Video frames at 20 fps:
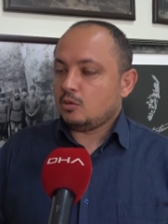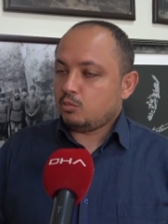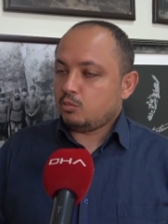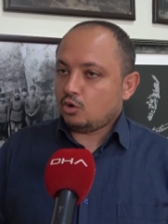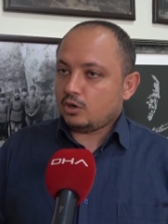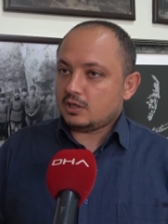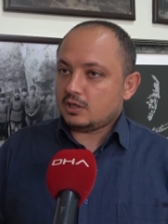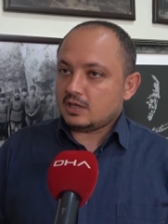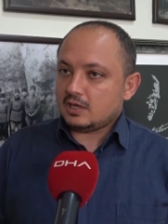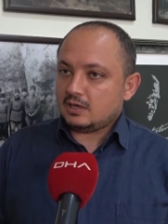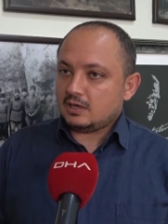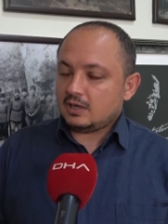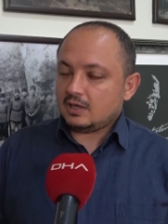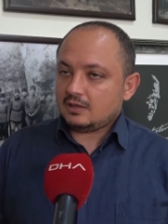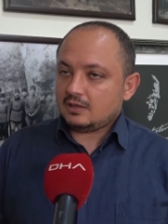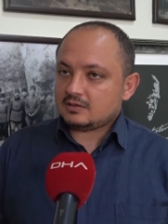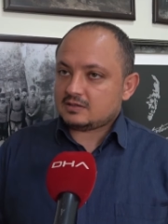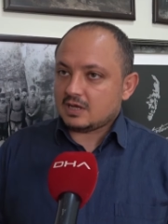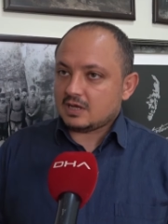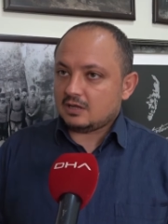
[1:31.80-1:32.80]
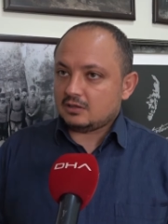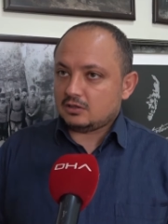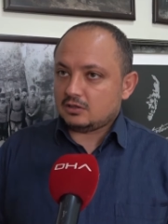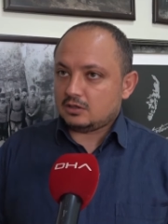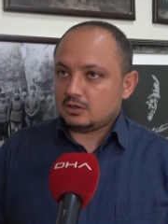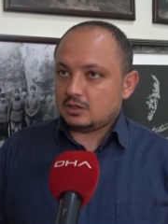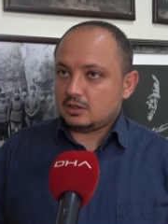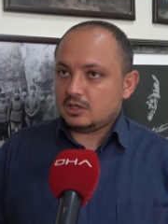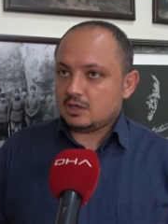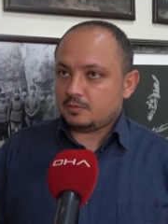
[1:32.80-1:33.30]
Bu nedenle
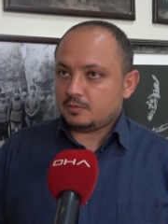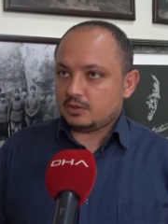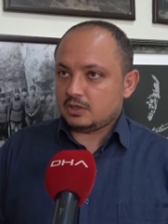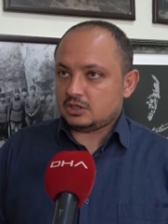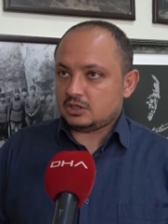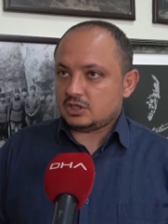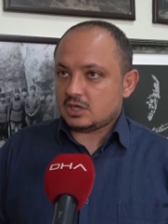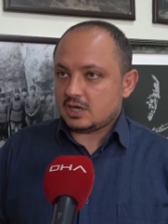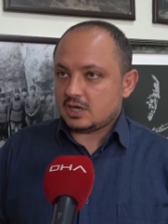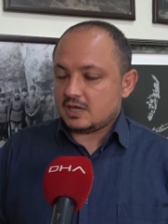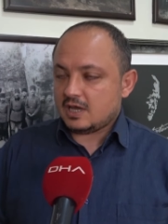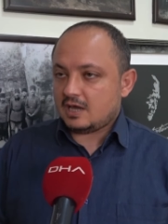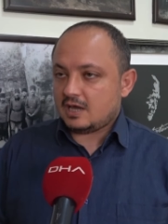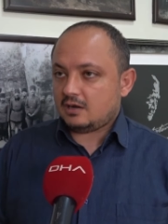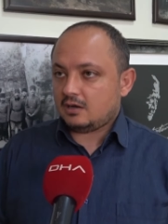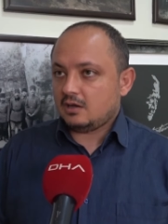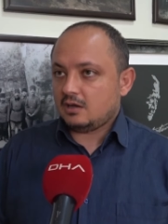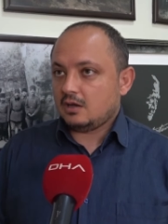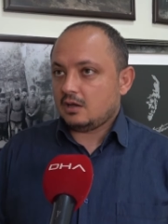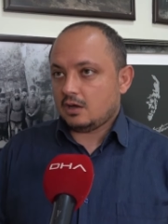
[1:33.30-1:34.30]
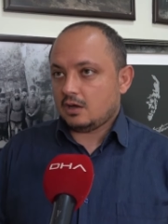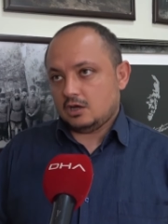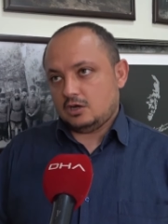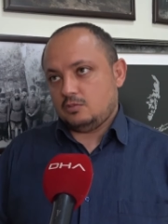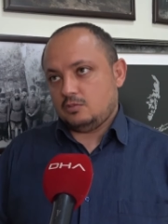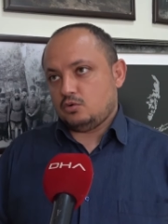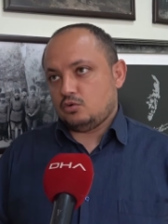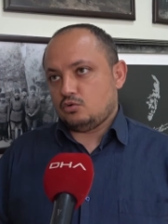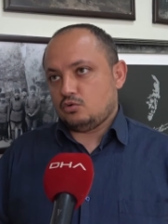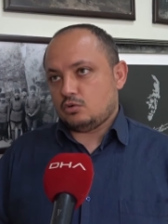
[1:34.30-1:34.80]
saldırının yapılacağı yer
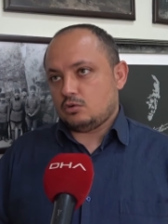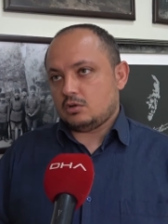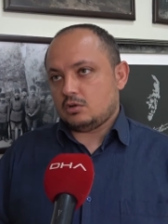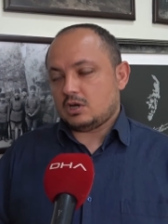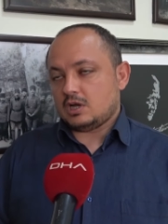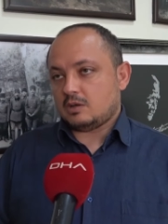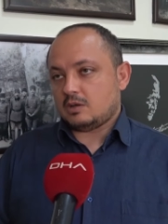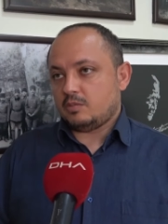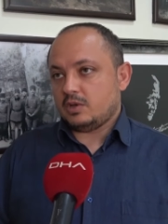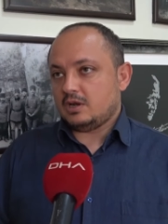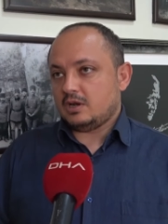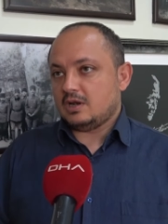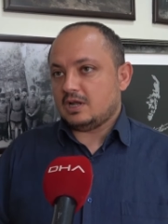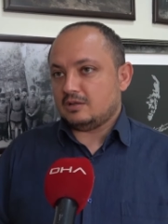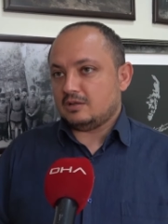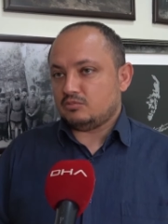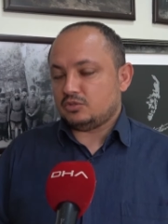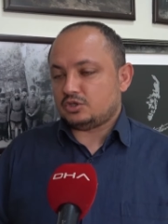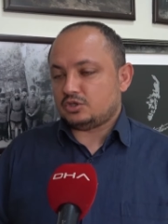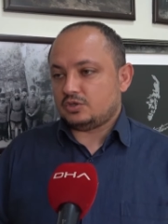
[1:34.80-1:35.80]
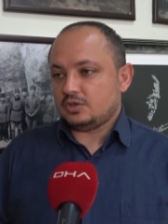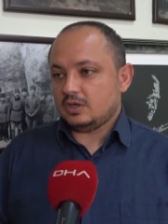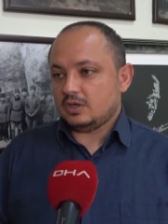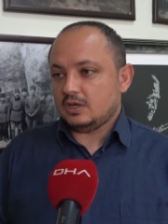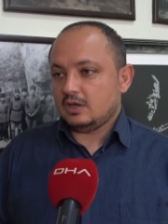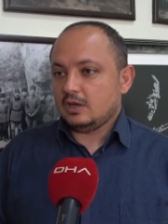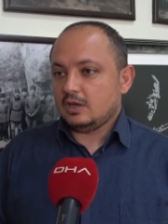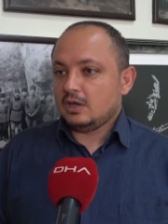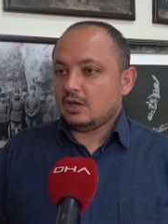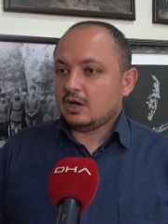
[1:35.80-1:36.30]
Arıburnu olarak belirlenmişti.
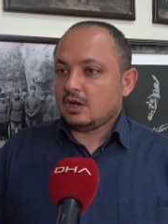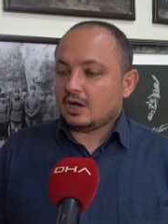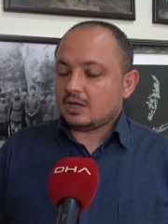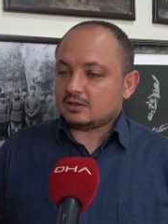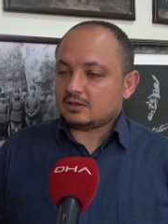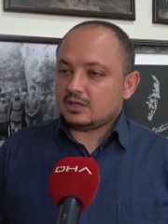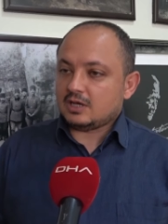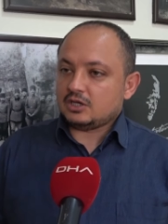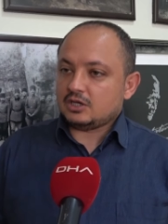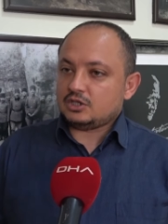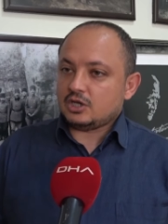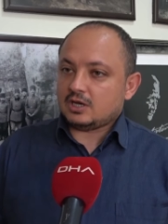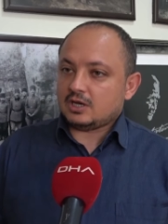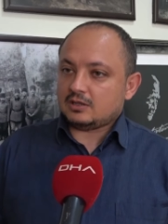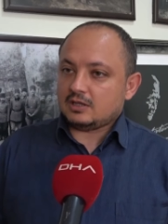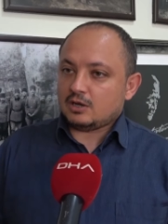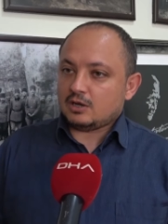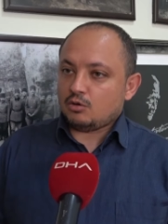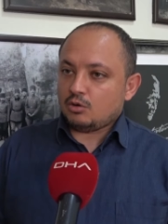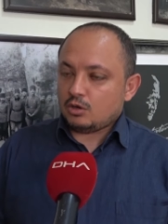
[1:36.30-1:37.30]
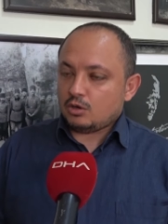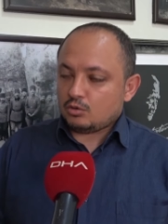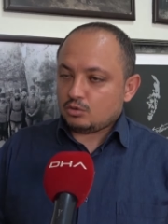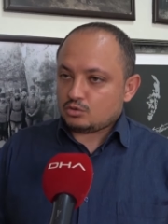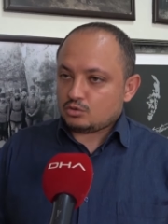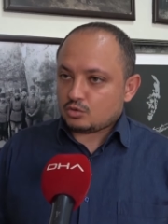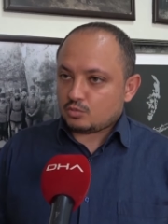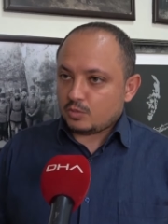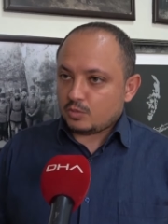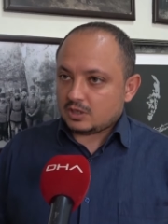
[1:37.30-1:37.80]
Hatta şartlar öyle
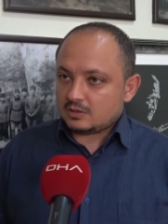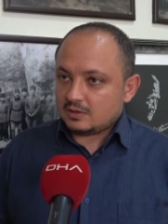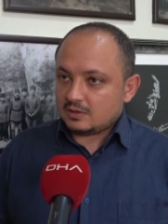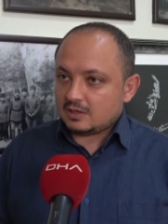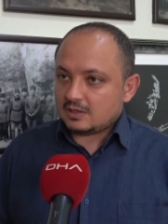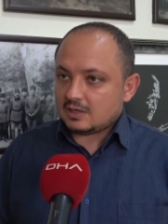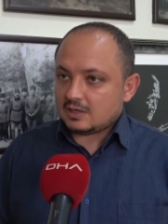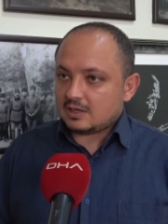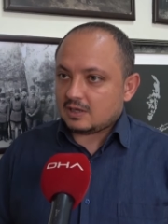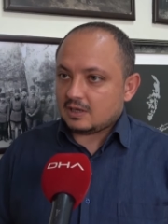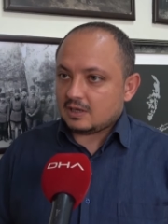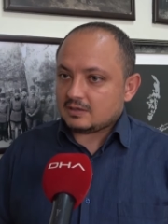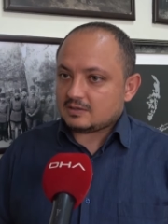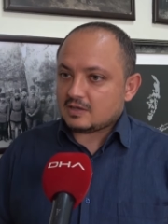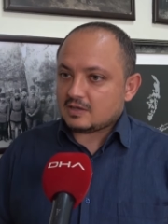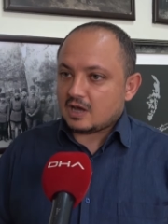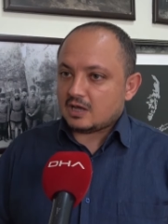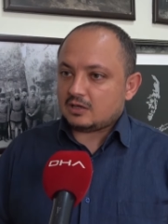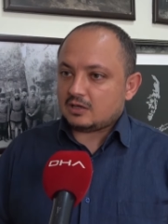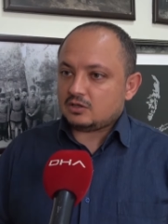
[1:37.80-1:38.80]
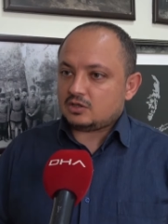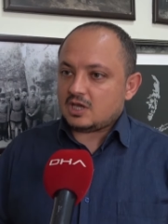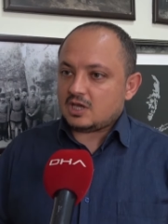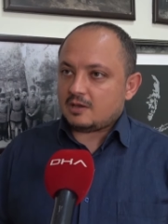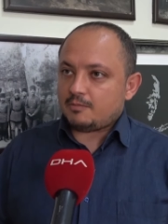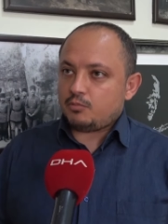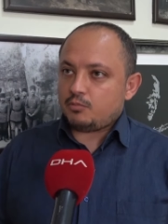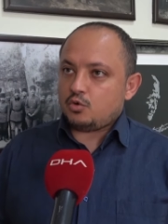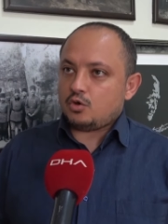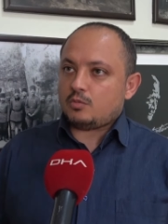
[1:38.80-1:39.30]
gözükmekteydi ki sanki
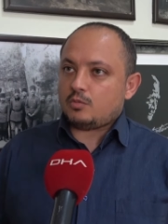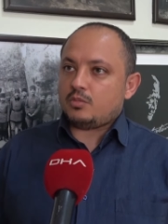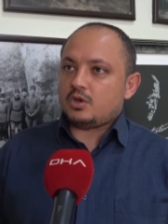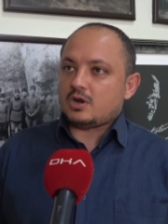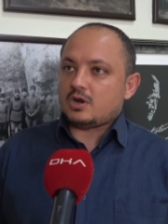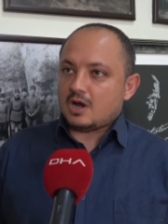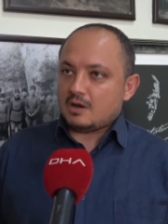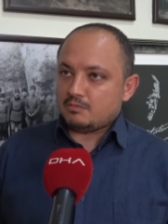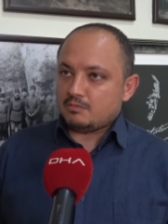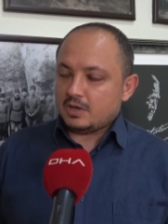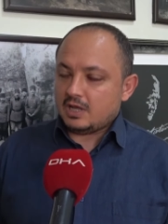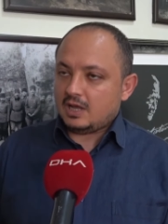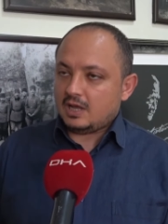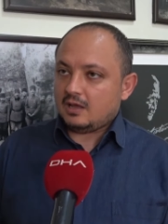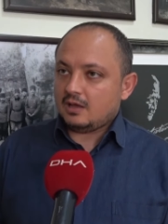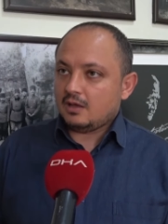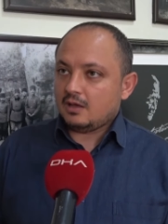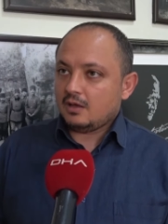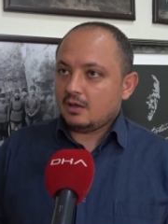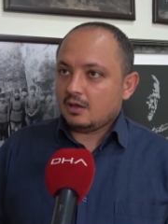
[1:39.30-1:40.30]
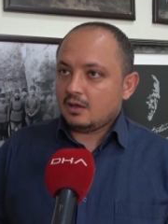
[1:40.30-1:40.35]
tek büyük bir hamle